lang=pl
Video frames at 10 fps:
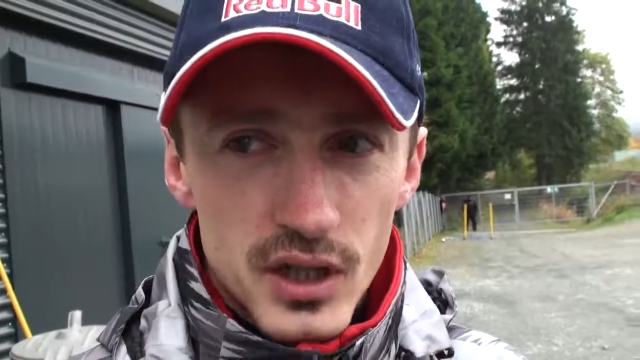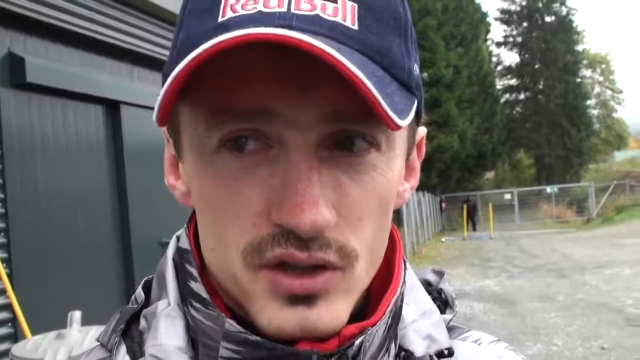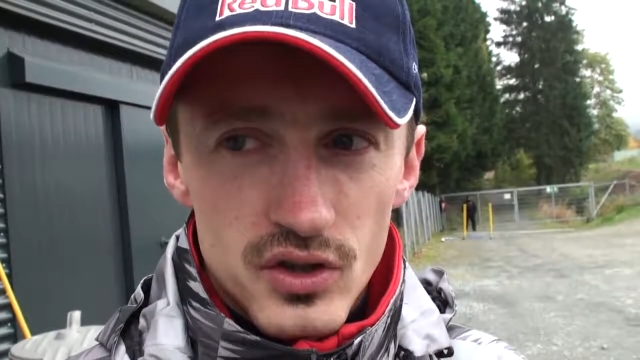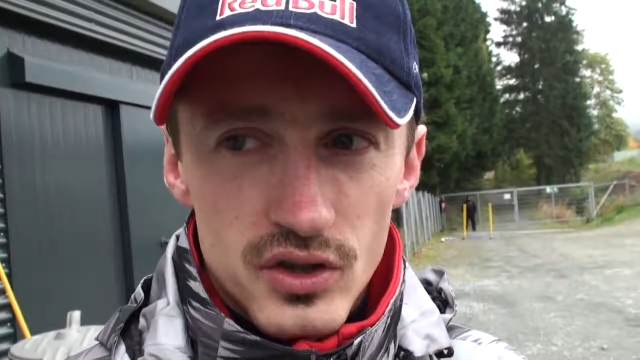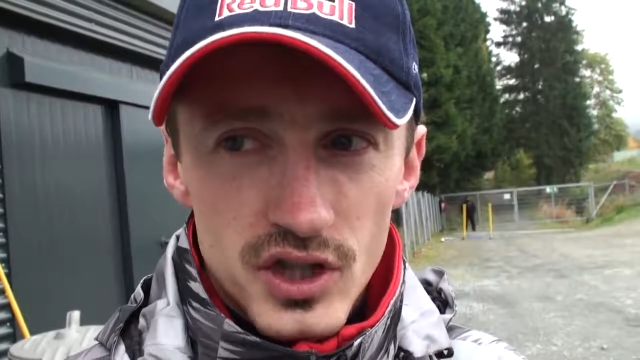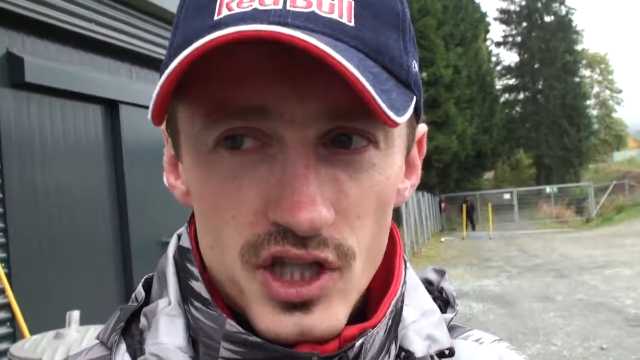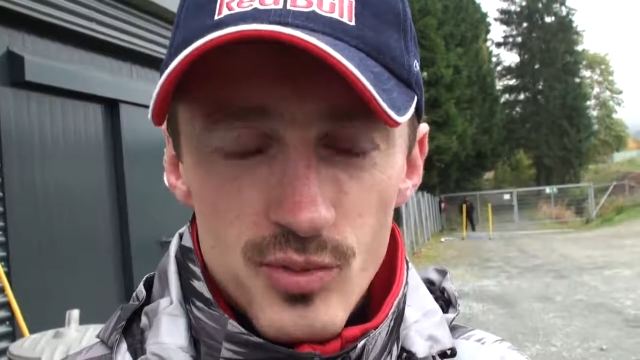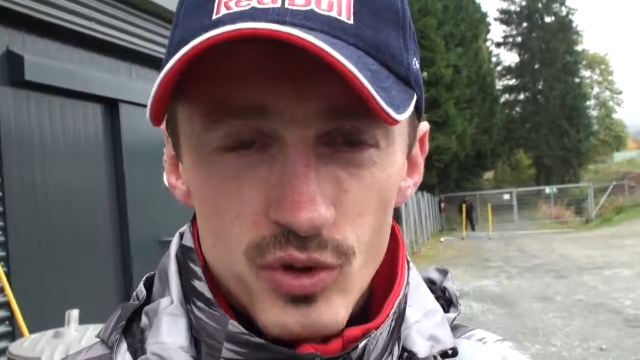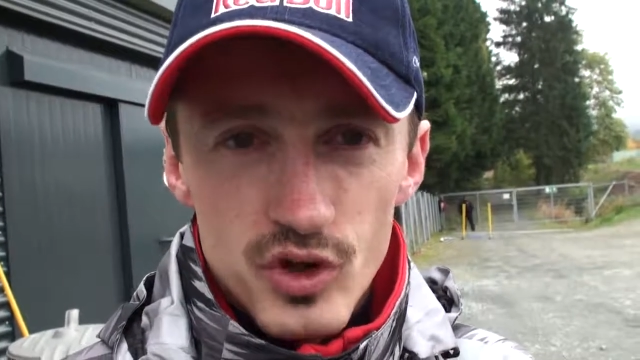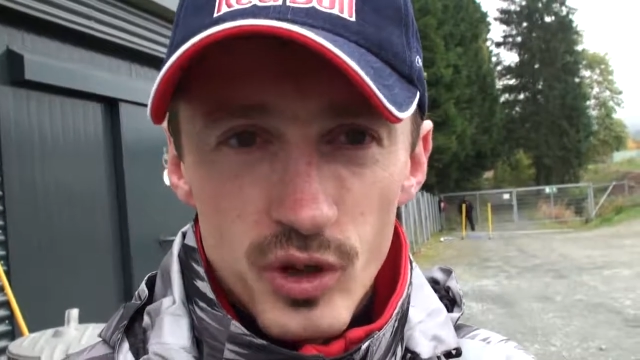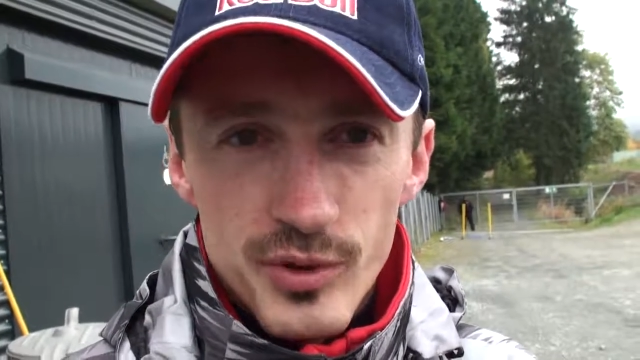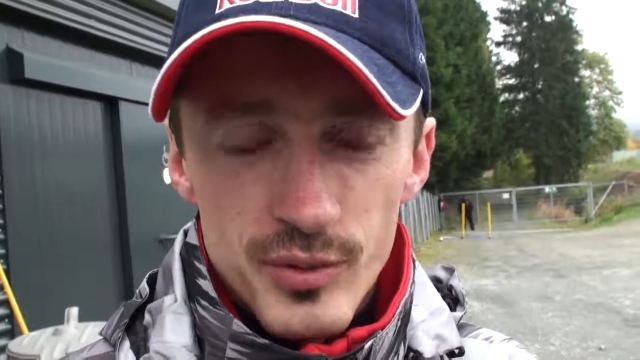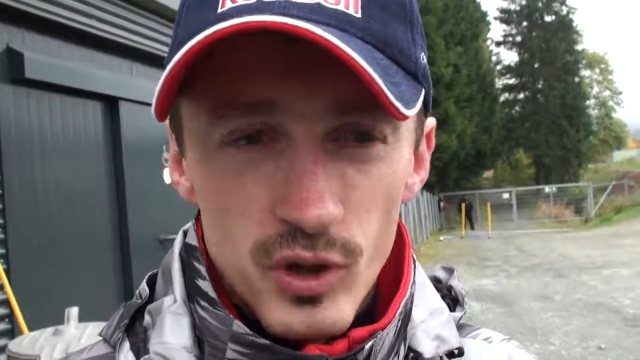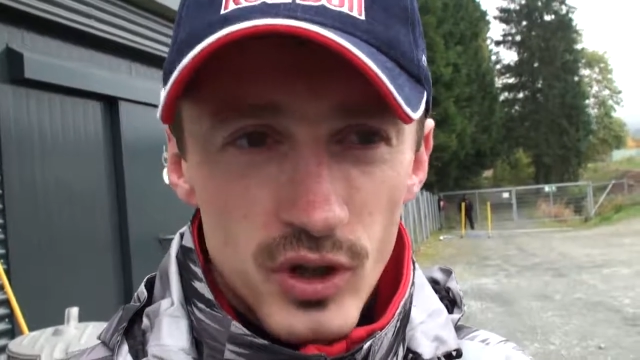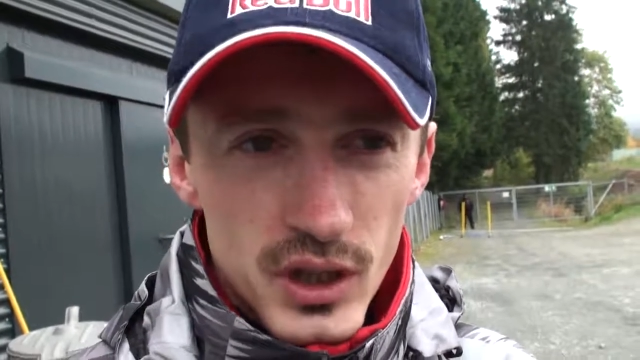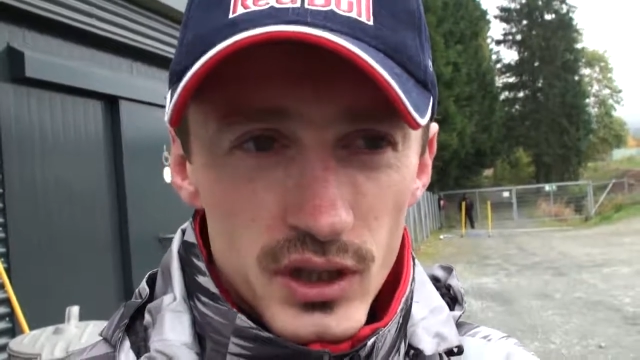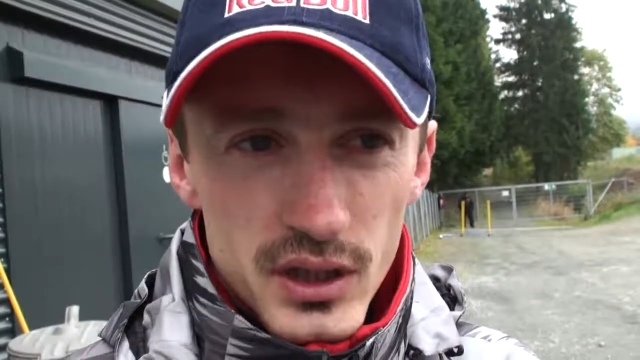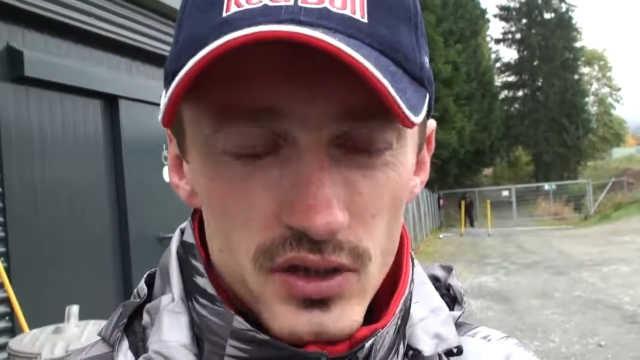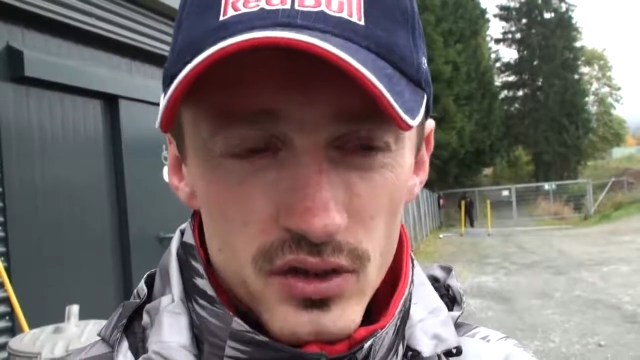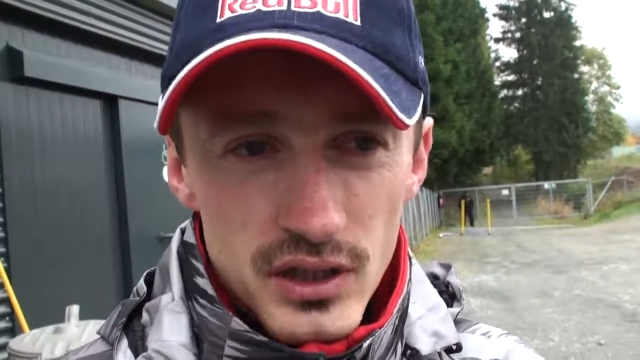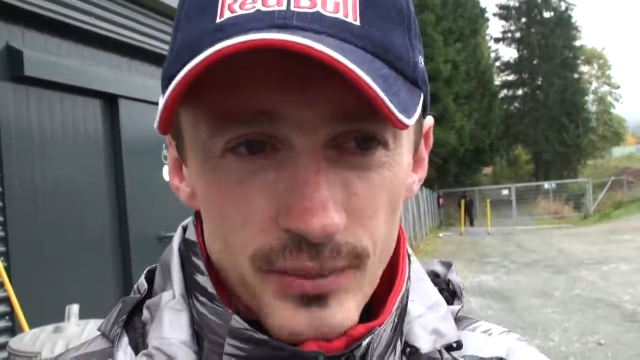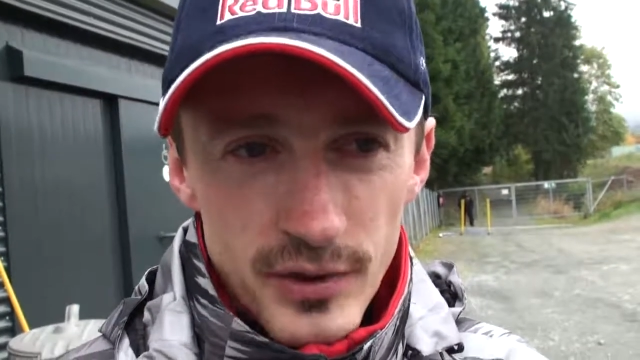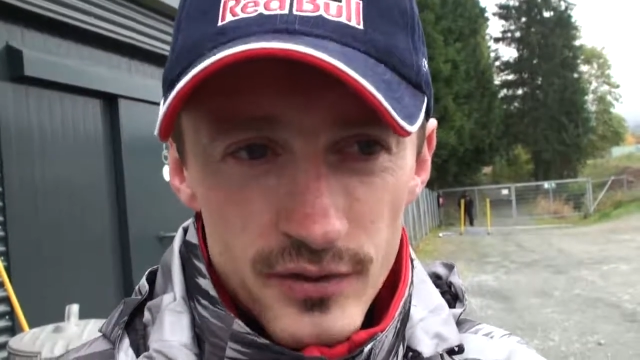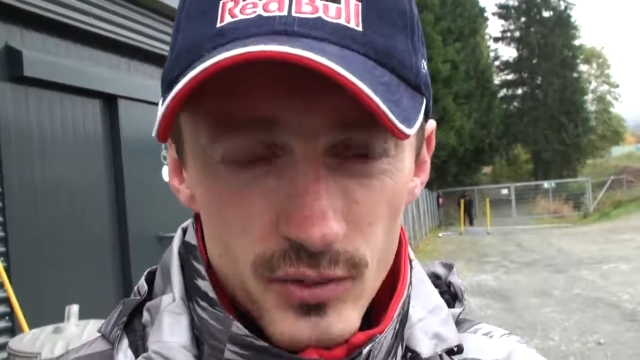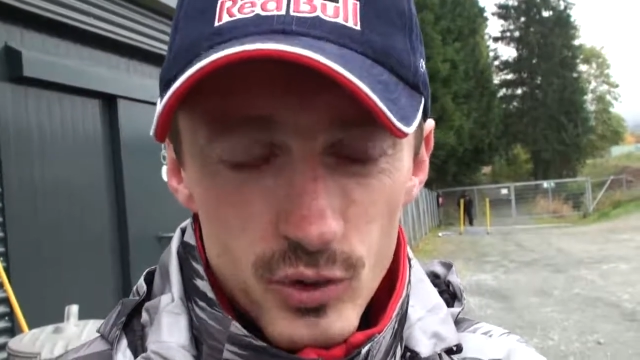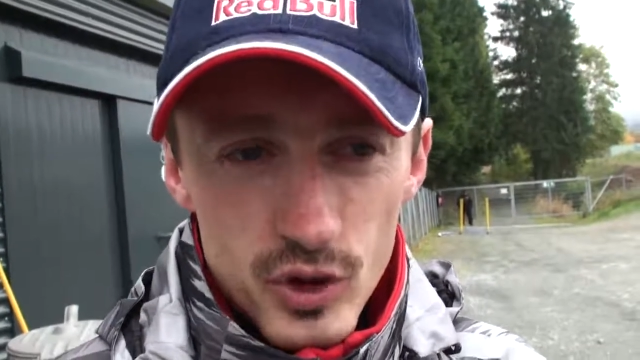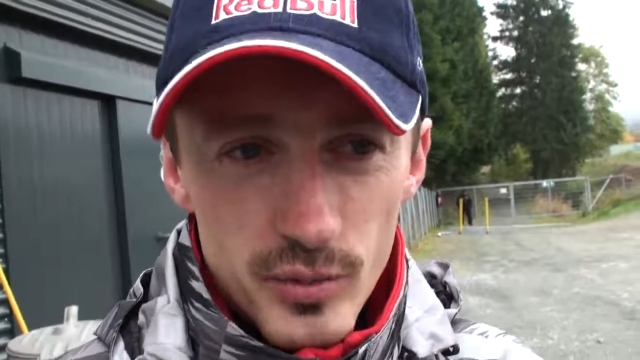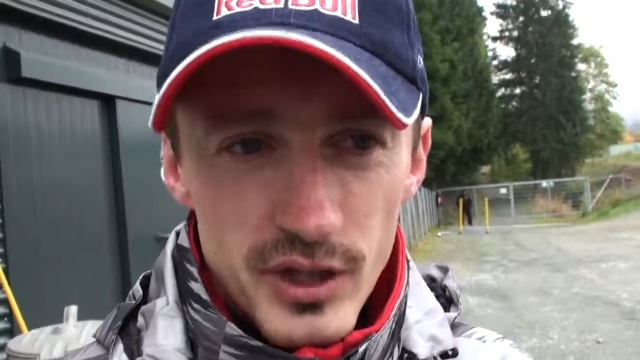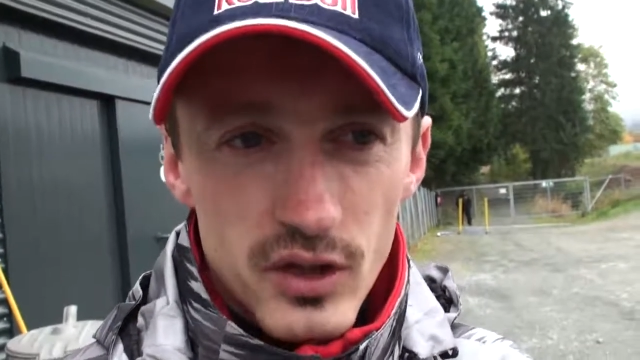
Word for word: Skok też był dobry, bo ten skok naprawdę był dobry,